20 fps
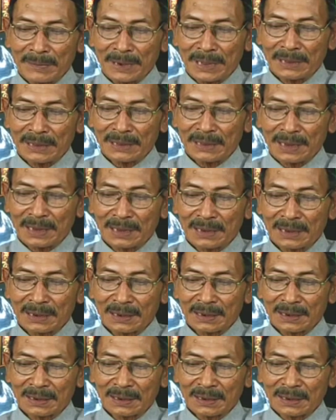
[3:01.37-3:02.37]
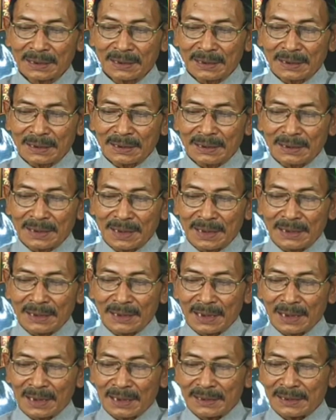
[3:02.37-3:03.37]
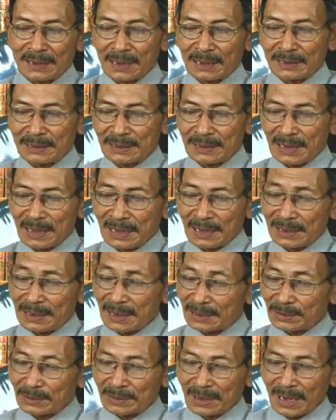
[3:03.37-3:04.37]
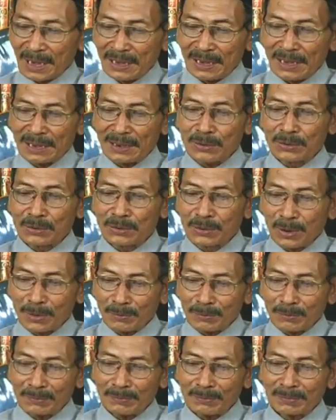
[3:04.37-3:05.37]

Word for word: berarti yang dia ndak yang dia ndak sukai kan hukum